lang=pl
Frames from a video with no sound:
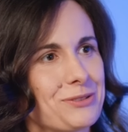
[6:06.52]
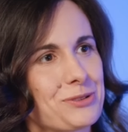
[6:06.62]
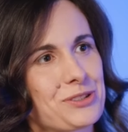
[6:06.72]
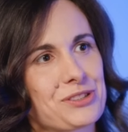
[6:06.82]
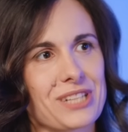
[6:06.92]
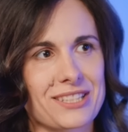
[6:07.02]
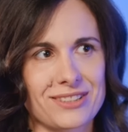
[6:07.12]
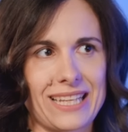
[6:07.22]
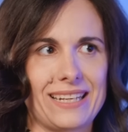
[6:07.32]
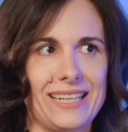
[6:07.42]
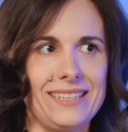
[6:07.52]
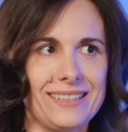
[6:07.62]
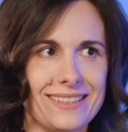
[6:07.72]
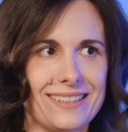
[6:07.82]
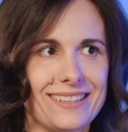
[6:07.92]
już, a co dalej?
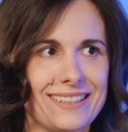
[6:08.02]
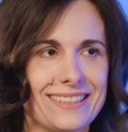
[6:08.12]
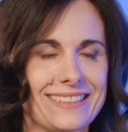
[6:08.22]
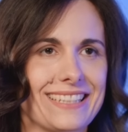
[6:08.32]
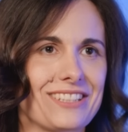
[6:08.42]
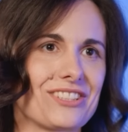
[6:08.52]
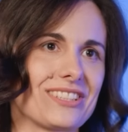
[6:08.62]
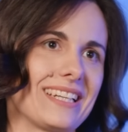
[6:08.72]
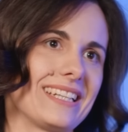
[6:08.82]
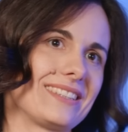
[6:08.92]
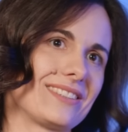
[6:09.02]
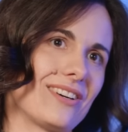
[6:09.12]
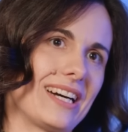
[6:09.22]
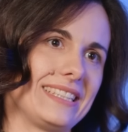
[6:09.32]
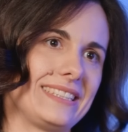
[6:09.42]
E, także
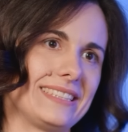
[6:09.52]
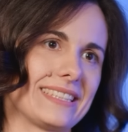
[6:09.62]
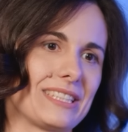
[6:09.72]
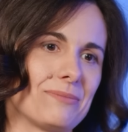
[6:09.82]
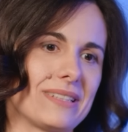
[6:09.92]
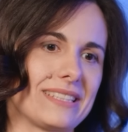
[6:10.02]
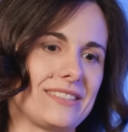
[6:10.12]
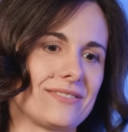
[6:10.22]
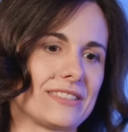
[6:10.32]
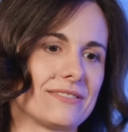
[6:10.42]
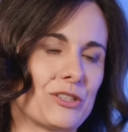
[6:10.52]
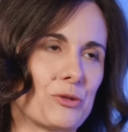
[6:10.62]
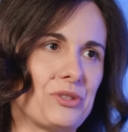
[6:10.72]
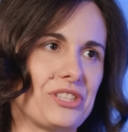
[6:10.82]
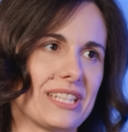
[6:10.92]
to IT takie bardziej
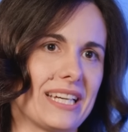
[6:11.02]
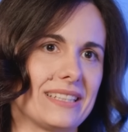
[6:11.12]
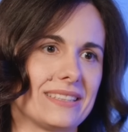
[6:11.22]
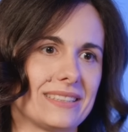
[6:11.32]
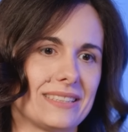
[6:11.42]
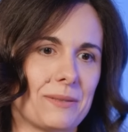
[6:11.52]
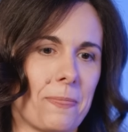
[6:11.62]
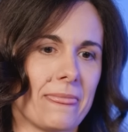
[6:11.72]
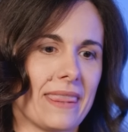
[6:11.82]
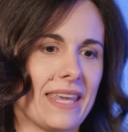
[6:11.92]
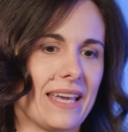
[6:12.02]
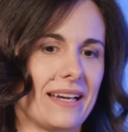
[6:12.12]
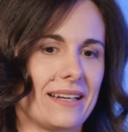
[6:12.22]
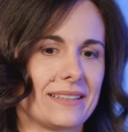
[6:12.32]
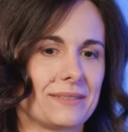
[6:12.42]
wydawało mi się
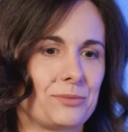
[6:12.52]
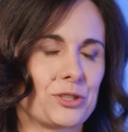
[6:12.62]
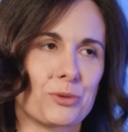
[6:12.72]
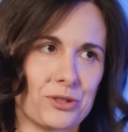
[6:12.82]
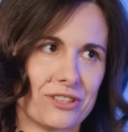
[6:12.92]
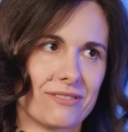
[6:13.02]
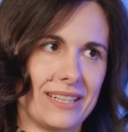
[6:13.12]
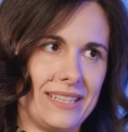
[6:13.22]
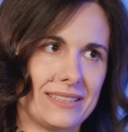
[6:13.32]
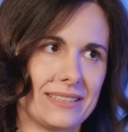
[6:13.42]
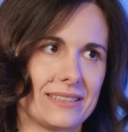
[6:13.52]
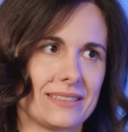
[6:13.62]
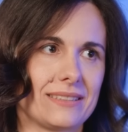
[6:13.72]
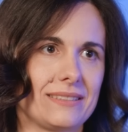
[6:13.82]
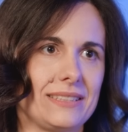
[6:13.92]
przyszłościowe
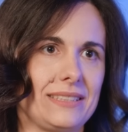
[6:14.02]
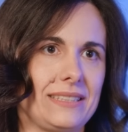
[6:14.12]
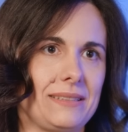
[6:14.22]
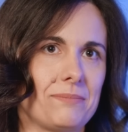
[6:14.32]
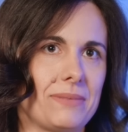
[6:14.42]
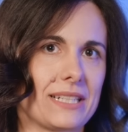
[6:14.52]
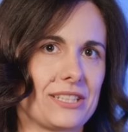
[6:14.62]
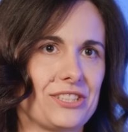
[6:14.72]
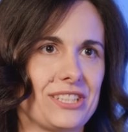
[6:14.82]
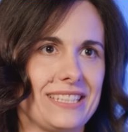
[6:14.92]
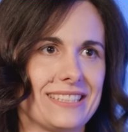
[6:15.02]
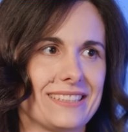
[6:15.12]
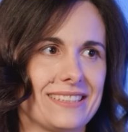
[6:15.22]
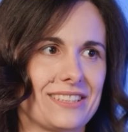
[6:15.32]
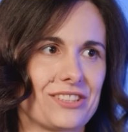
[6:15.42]
y, i bardziej
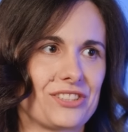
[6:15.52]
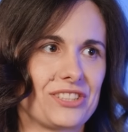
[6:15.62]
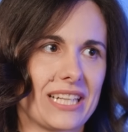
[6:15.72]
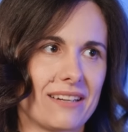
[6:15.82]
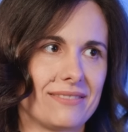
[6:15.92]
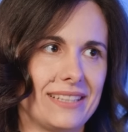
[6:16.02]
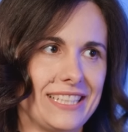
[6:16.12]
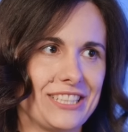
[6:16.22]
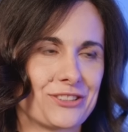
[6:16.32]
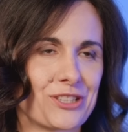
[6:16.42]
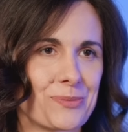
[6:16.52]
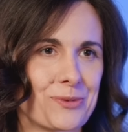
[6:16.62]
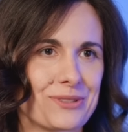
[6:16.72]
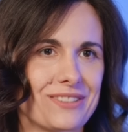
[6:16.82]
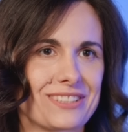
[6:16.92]
e, też ciekawe. I to też
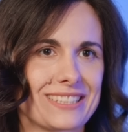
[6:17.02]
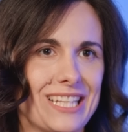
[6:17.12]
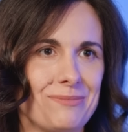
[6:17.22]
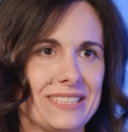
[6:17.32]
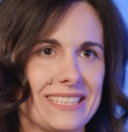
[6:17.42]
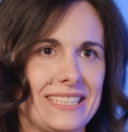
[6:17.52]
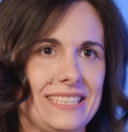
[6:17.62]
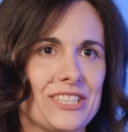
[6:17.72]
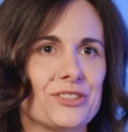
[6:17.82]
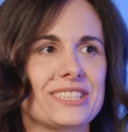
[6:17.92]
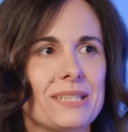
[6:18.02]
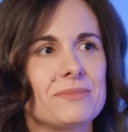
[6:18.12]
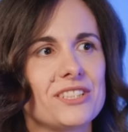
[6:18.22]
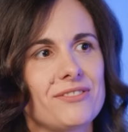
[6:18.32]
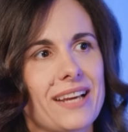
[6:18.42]
był zawsze dla mnie taki
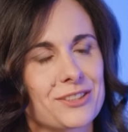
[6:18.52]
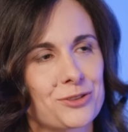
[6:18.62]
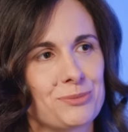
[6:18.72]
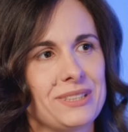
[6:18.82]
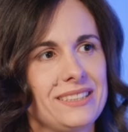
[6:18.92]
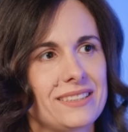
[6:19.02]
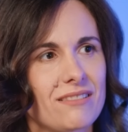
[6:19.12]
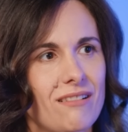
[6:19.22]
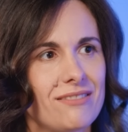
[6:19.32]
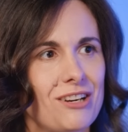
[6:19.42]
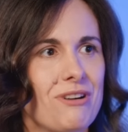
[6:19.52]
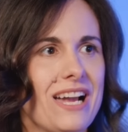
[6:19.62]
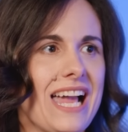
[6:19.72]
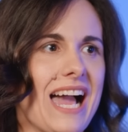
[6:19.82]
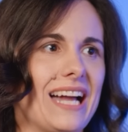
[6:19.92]
niedostępny świat, który mnie intrygował,
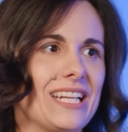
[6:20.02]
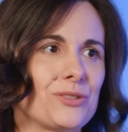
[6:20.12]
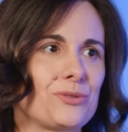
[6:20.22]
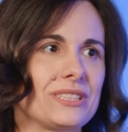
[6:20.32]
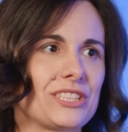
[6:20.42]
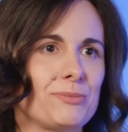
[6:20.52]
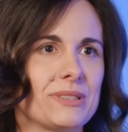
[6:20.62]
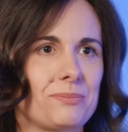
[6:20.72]
ale który też mnie